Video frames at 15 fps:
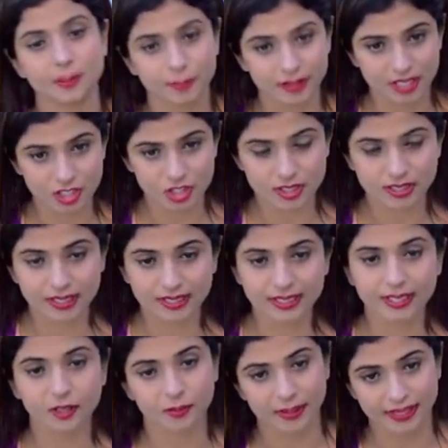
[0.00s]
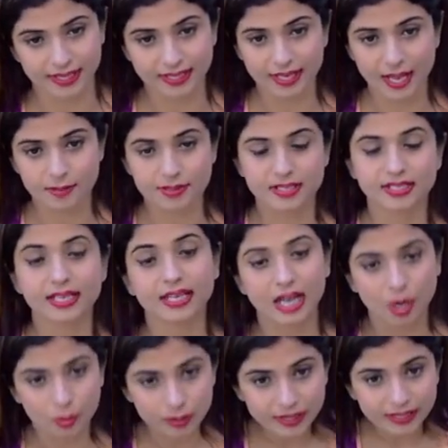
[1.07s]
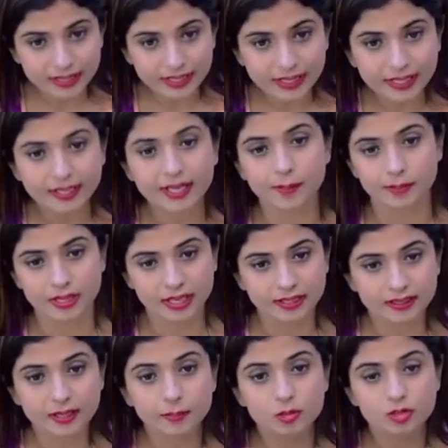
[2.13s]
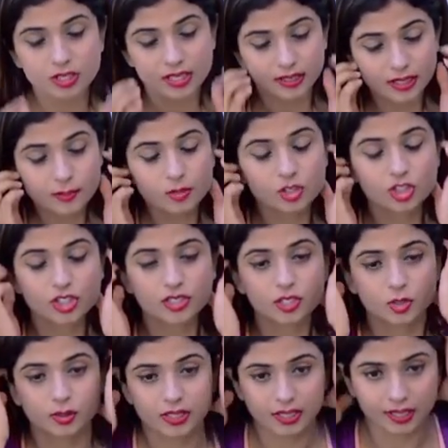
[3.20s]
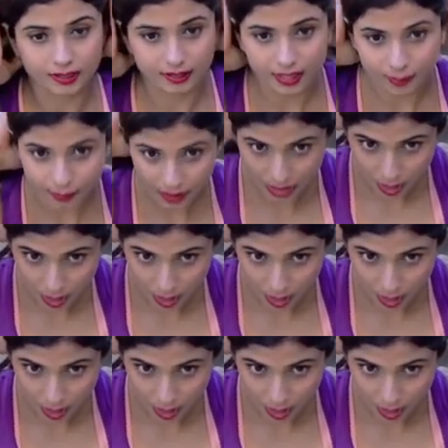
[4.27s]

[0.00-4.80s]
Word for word: रिपीटेशन करिए 20 रैप्स करिए काउंट करिए कि आपकी कितनी कितनी पोजीशंस हुई हैं कितने आपके